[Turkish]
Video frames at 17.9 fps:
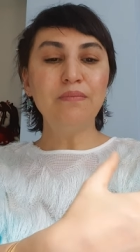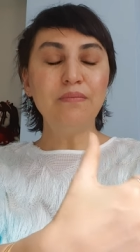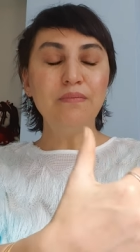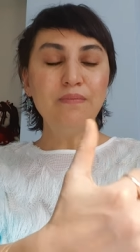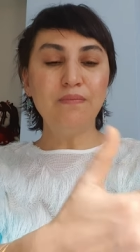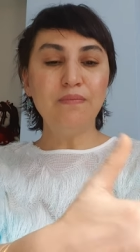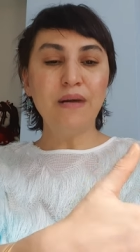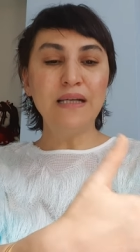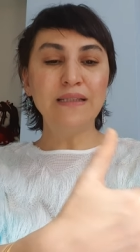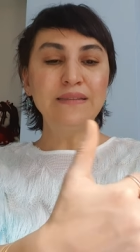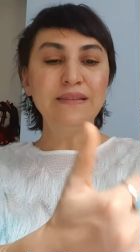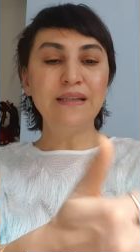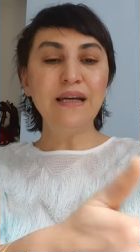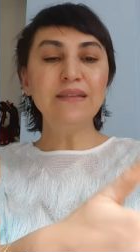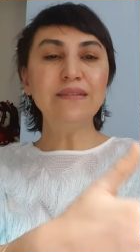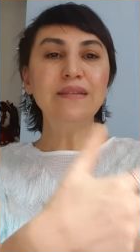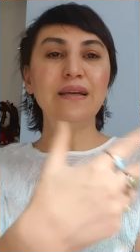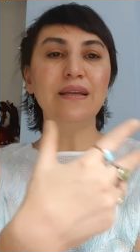
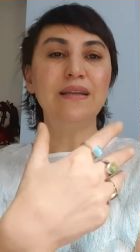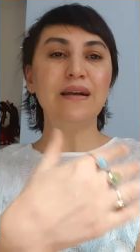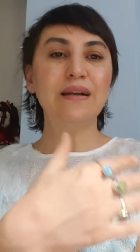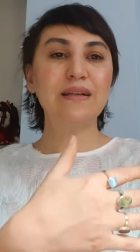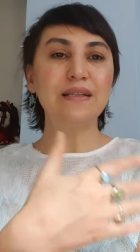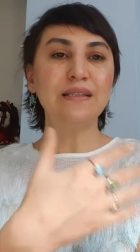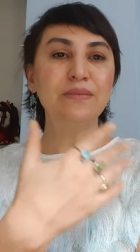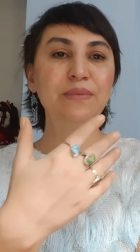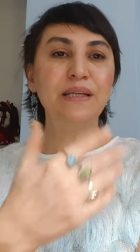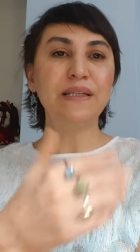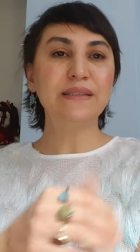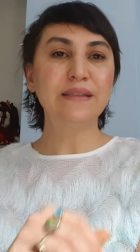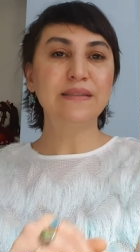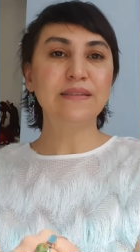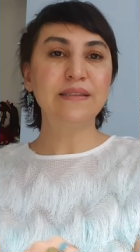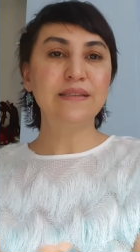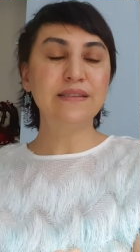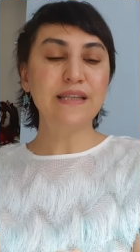maddiyatla alakalı
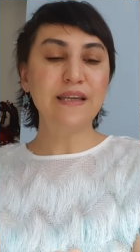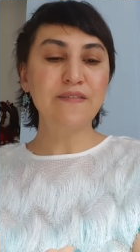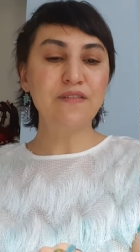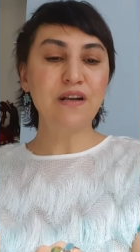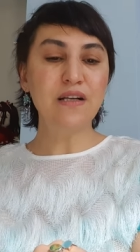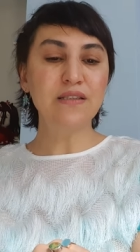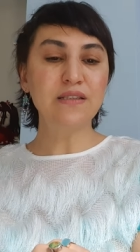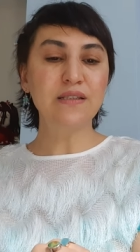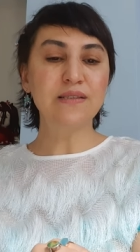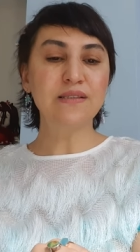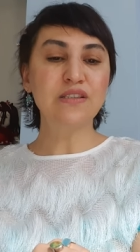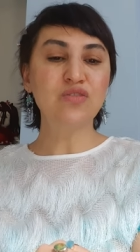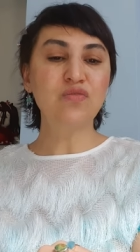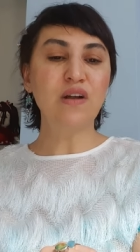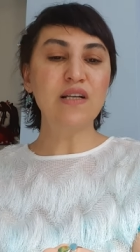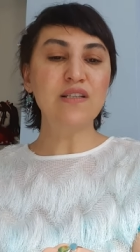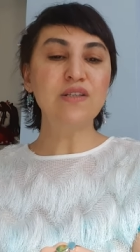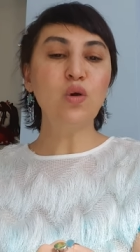beklediğiniz evraklarınız
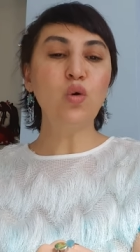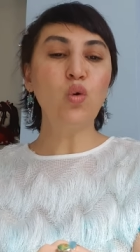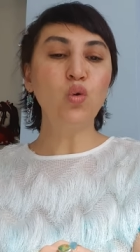varsa